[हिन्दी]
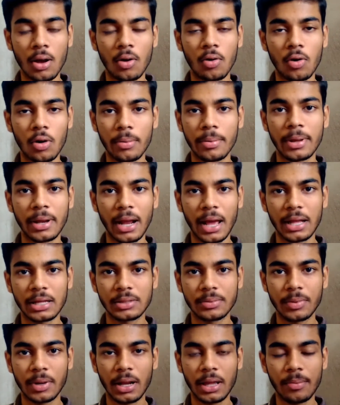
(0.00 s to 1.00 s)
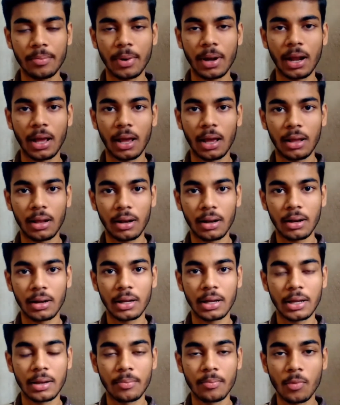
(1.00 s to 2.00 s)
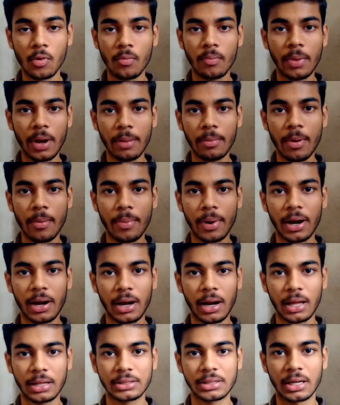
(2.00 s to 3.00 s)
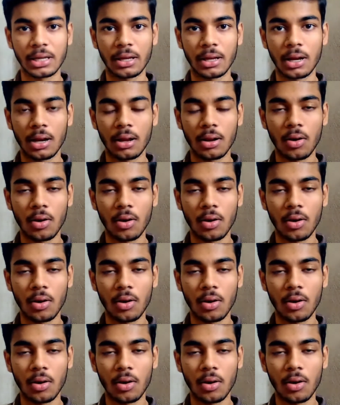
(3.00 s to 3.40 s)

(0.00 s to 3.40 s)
कोई भी राज्य में नहीं बढ़ा लेकिन मुंबई में बढ़ना चाहिए